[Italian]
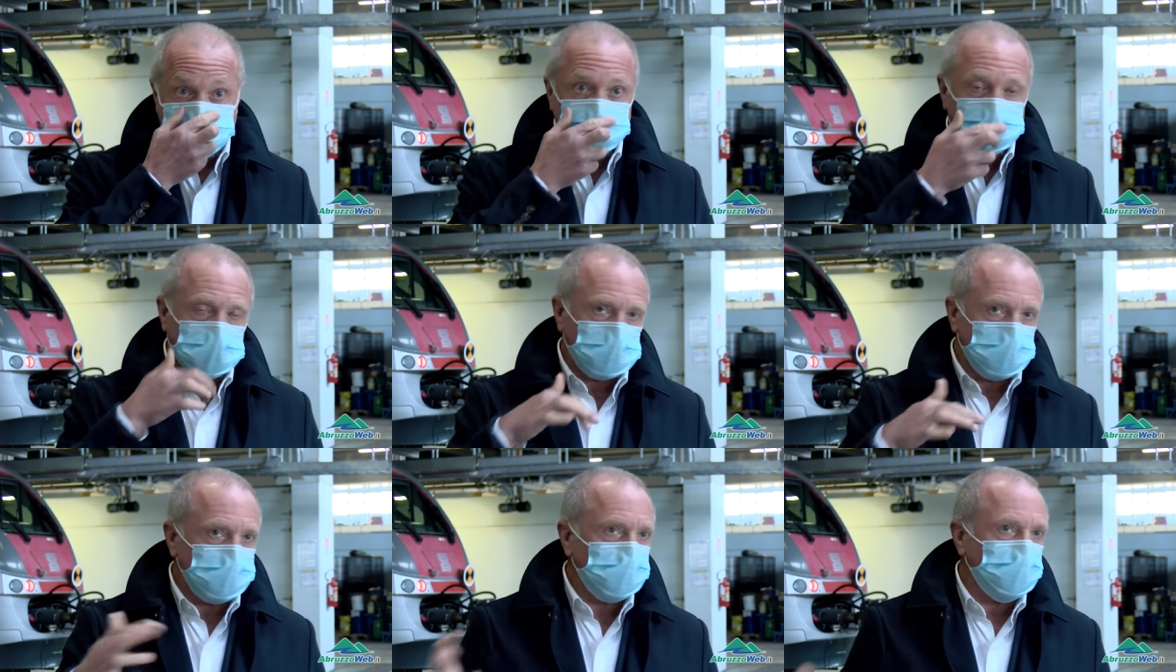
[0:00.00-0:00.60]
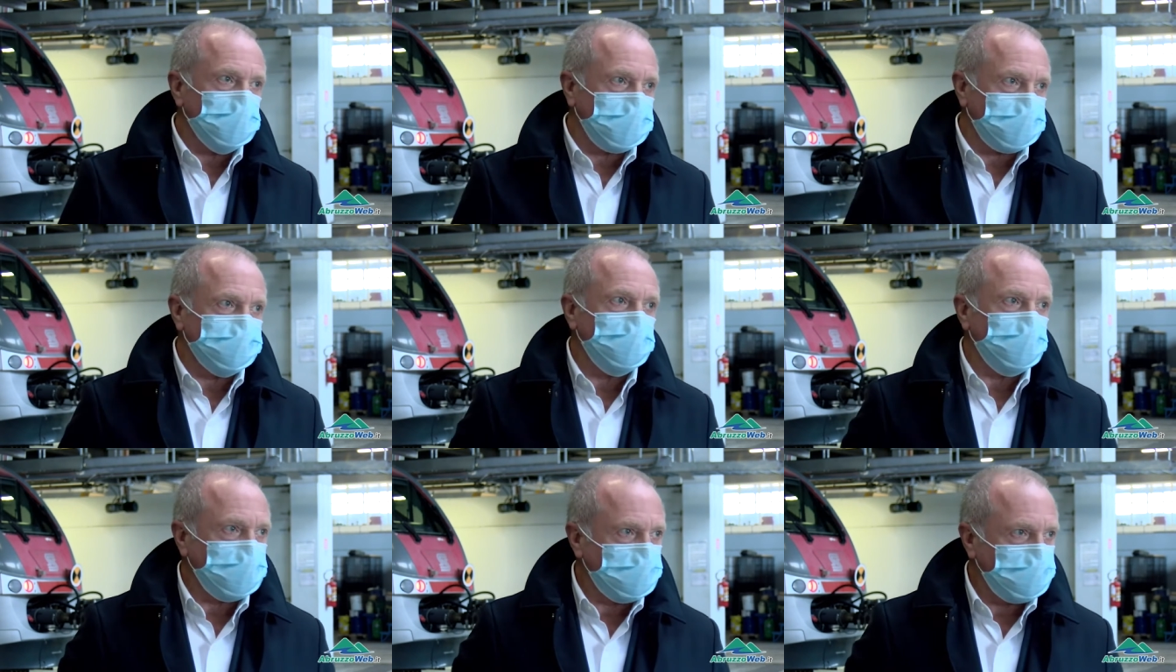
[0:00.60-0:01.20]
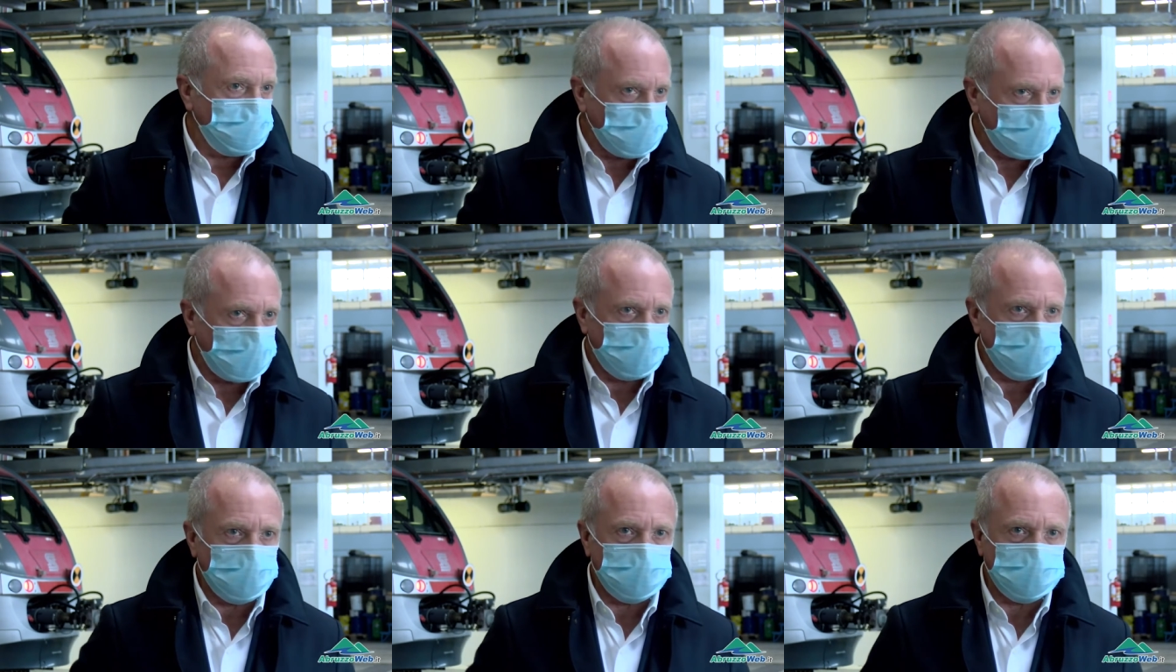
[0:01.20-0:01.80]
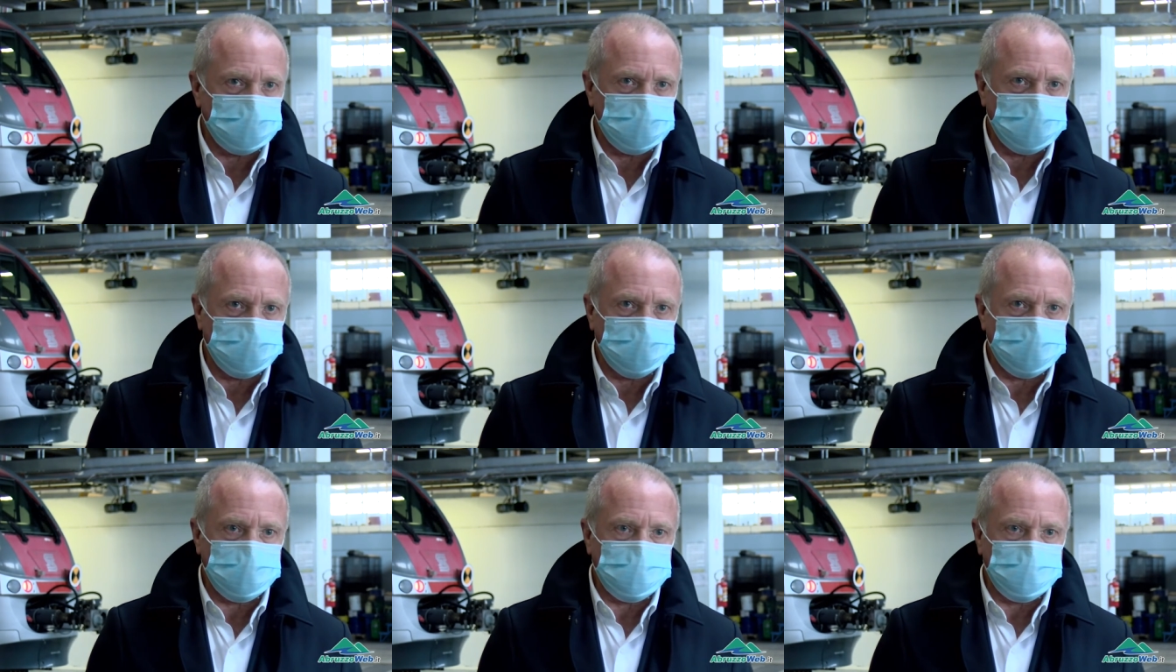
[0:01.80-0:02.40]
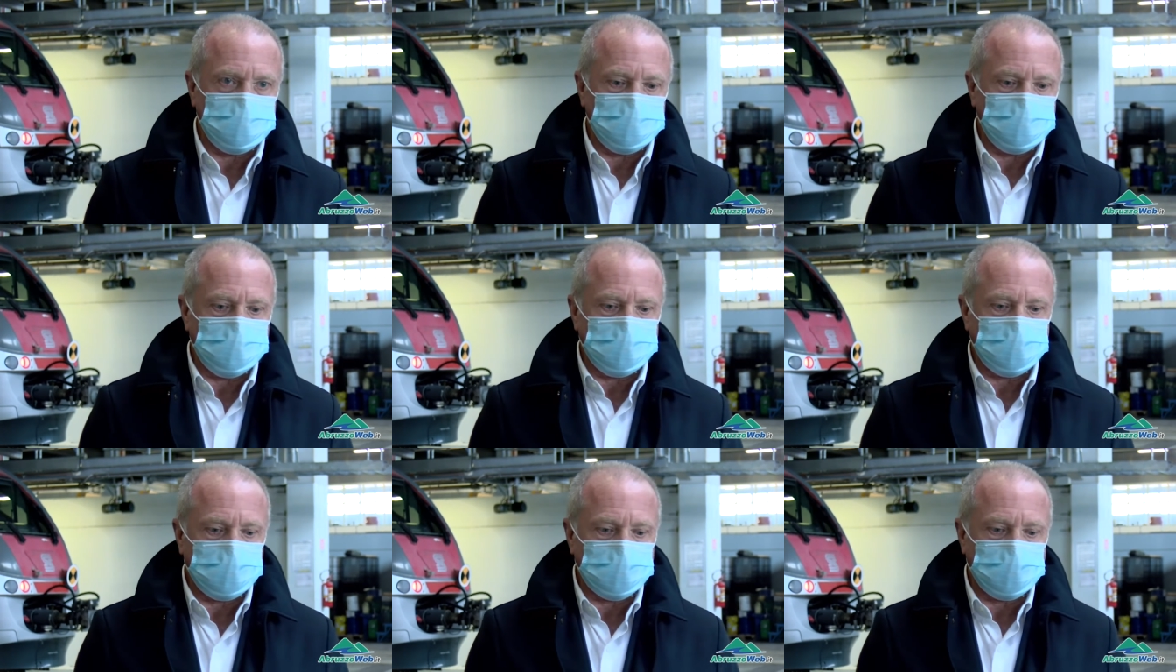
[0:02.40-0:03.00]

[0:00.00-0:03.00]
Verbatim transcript: azione, quindi non la dimenticheremo le, le, le,